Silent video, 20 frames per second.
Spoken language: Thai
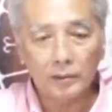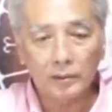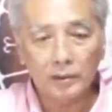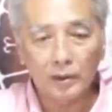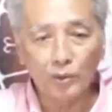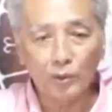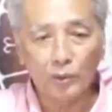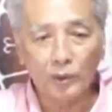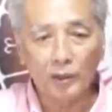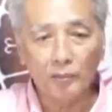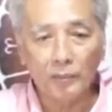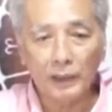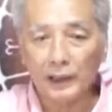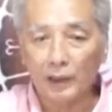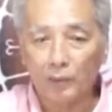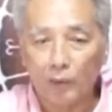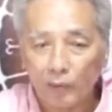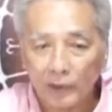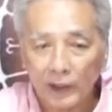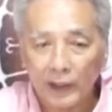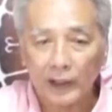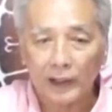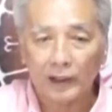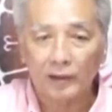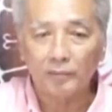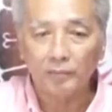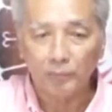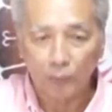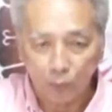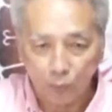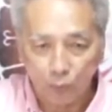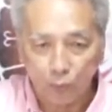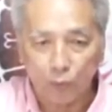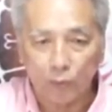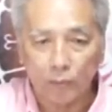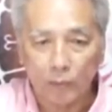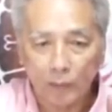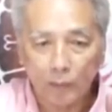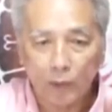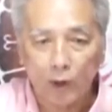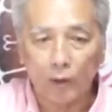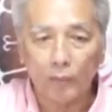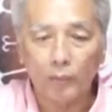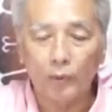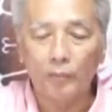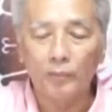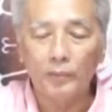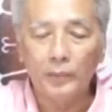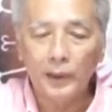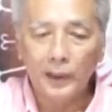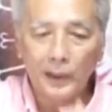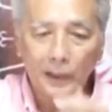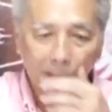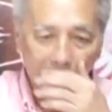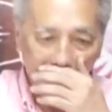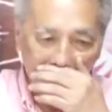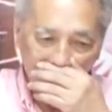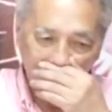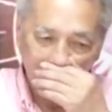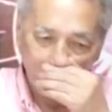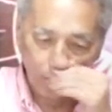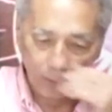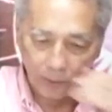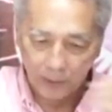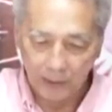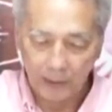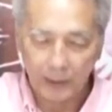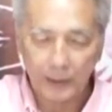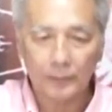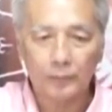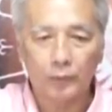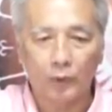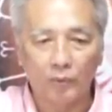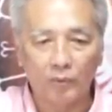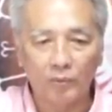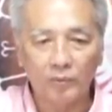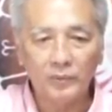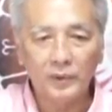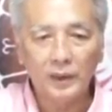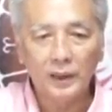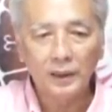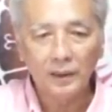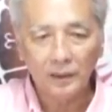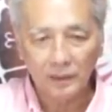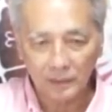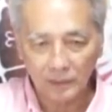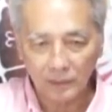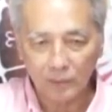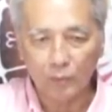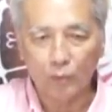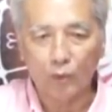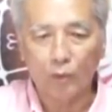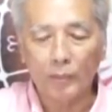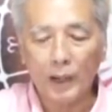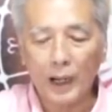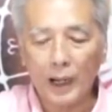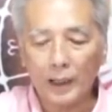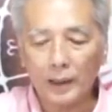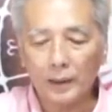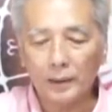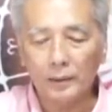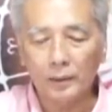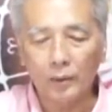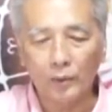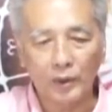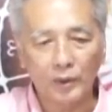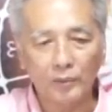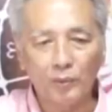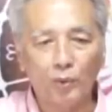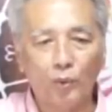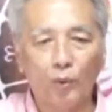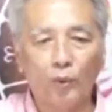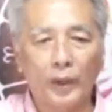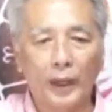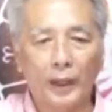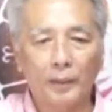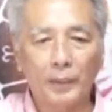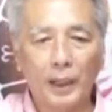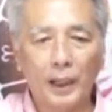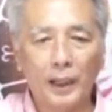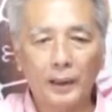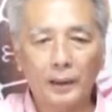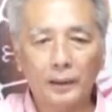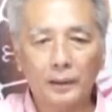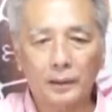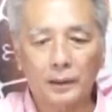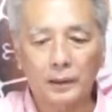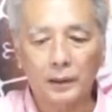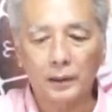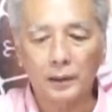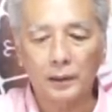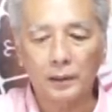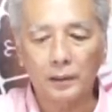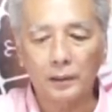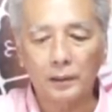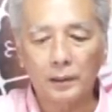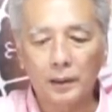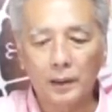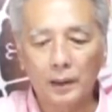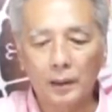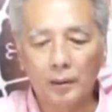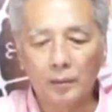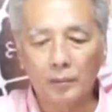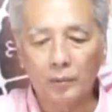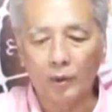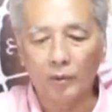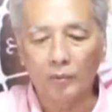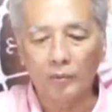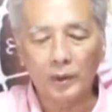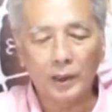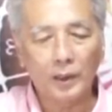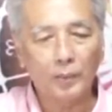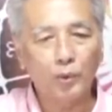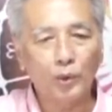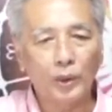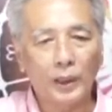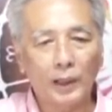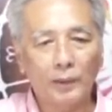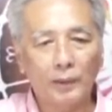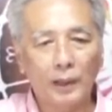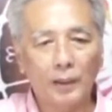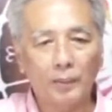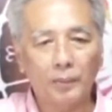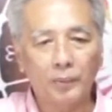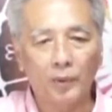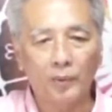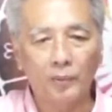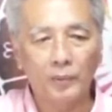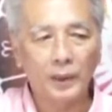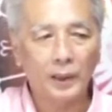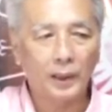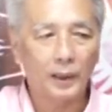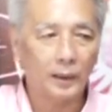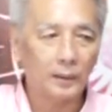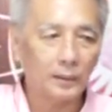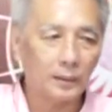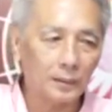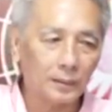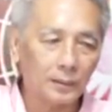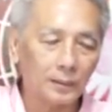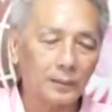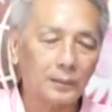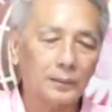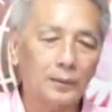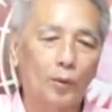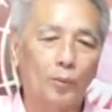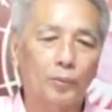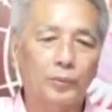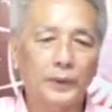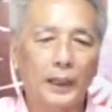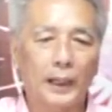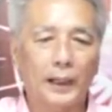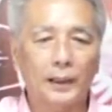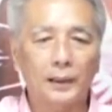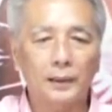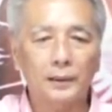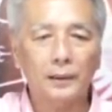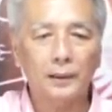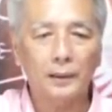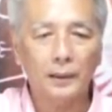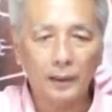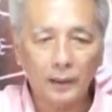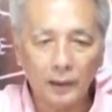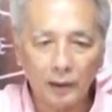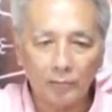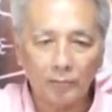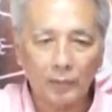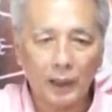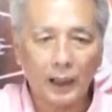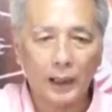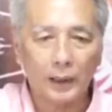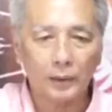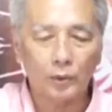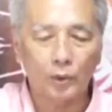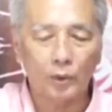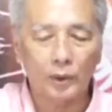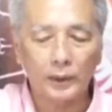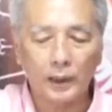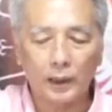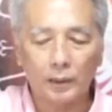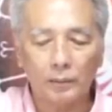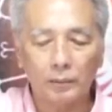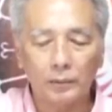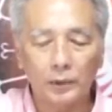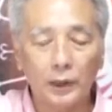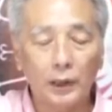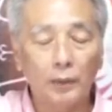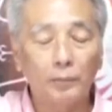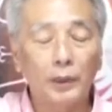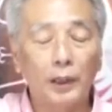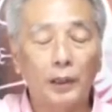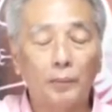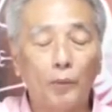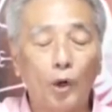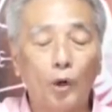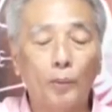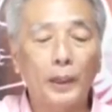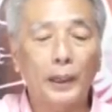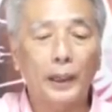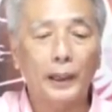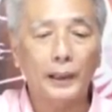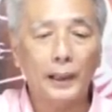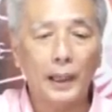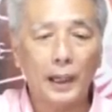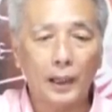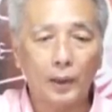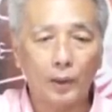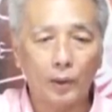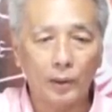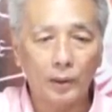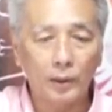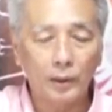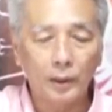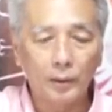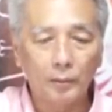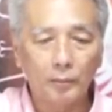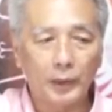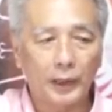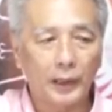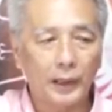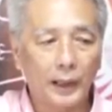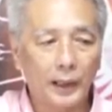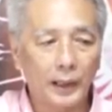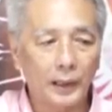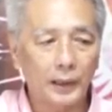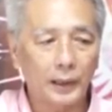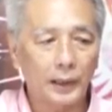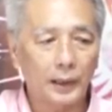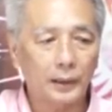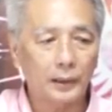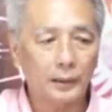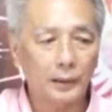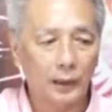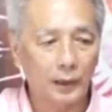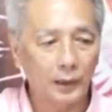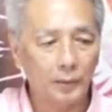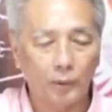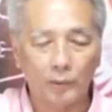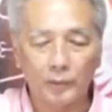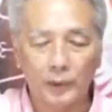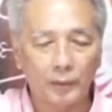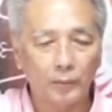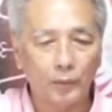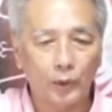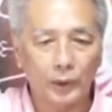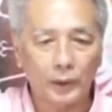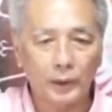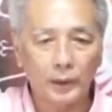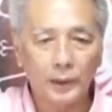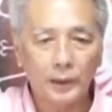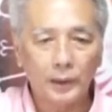สรุปทำไม่ใช่ผมเก่ง ปู่มาบอกผม เนี่ย องค์นี้ ผมหัวมากองค์นี้โมโหแหนมาก คือผมก็พูดไงว่า ผมก็ตกแต่งขึ้นมาจนกระทั่งเดิมเนี่ยมองไม่เห็นหน้าหรอก ไม่เห็นรายละเอียดแต่นี้ผมเห็นหมด